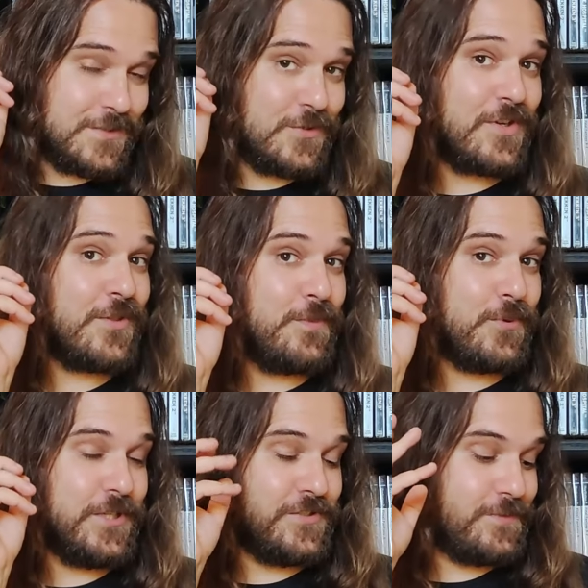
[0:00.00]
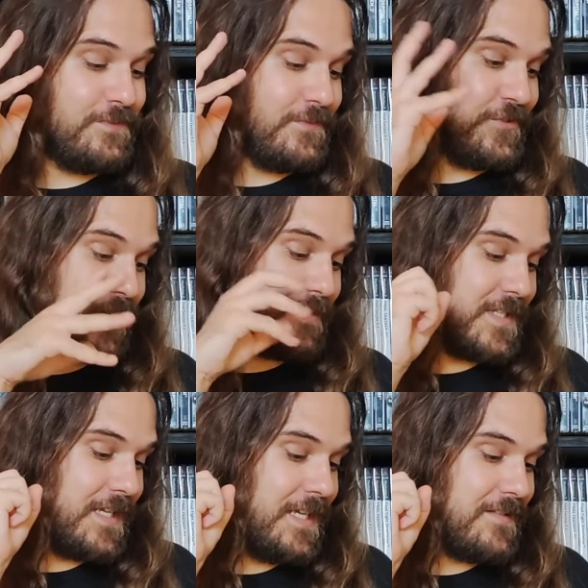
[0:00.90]
Só que depois chegamos
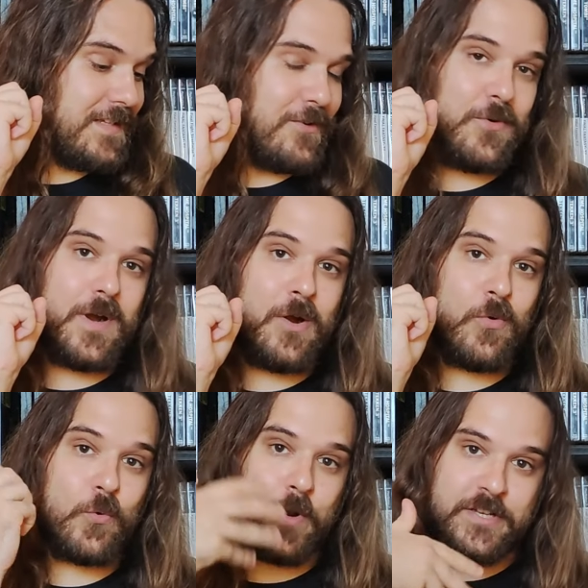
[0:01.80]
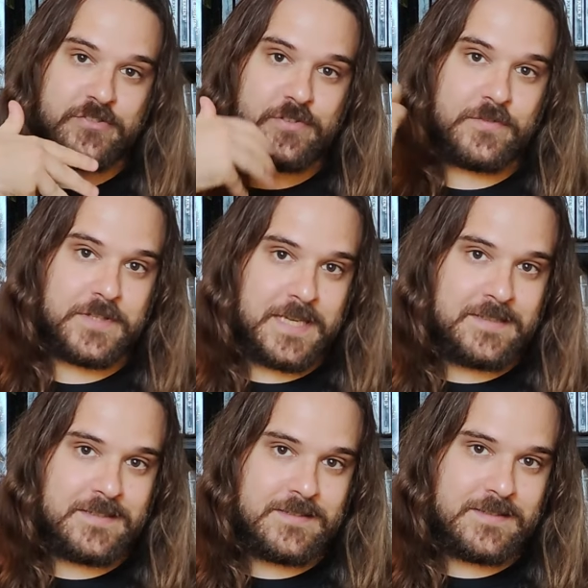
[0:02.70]
aqui então ao Crash of the
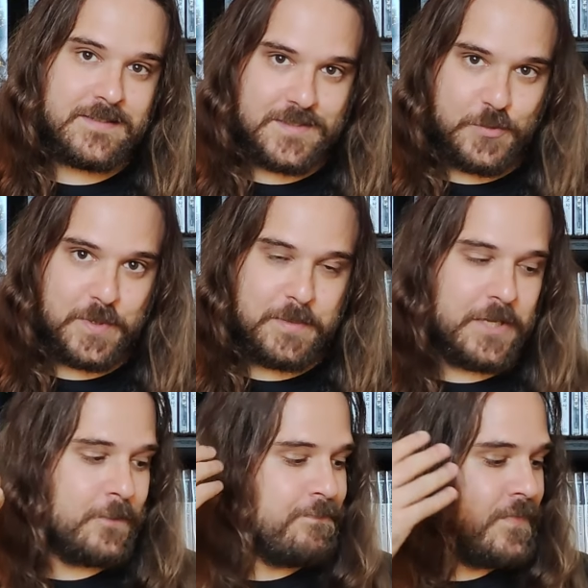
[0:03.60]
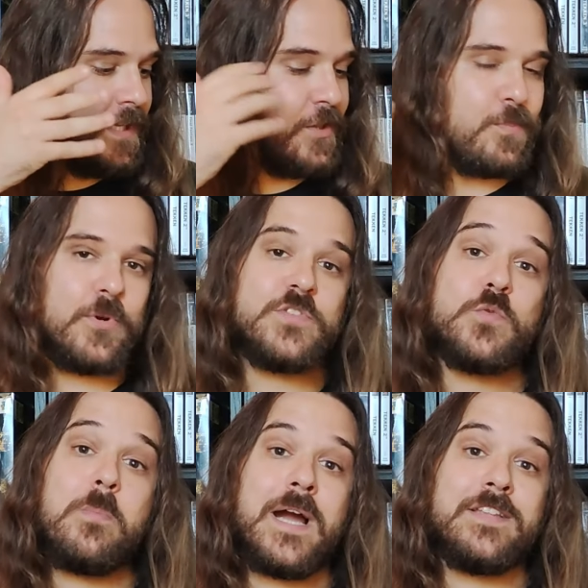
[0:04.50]
Titans, que saiu primeiro, e depois
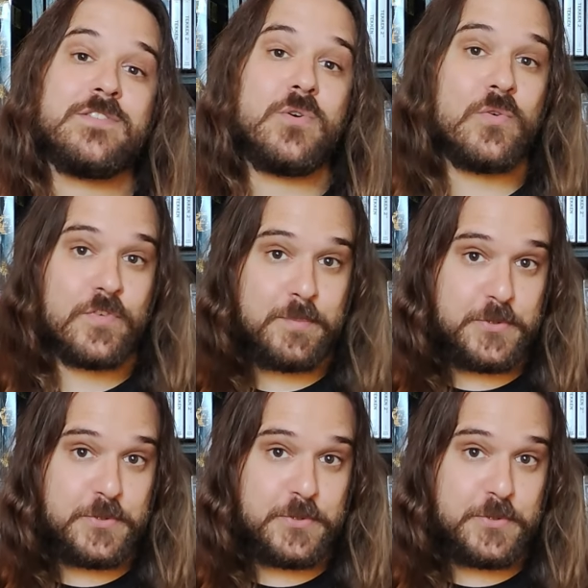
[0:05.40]
o Mind over